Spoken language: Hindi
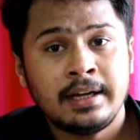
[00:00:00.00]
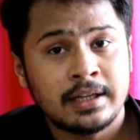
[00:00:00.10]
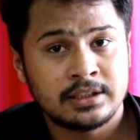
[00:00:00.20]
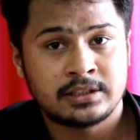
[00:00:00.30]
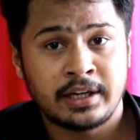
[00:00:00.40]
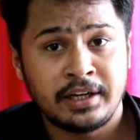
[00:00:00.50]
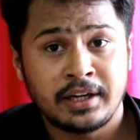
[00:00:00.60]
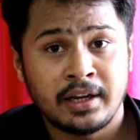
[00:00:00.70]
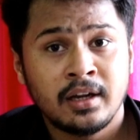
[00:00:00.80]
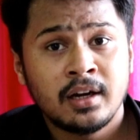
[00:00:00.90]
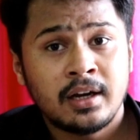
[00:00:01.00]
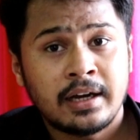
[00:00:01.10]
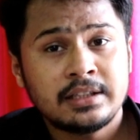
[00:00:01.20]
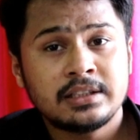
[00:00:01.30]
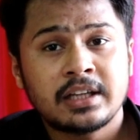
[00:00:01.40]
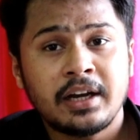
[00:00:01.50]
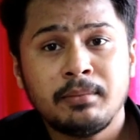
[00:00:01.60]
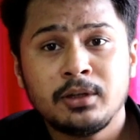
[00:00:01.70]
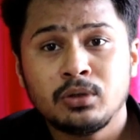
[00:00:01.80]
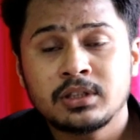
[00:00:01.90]
टच स्क्रीन की टच स्क्रीन
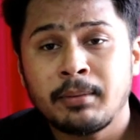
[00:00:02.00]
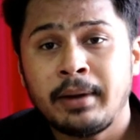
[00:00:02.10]
में जो इसका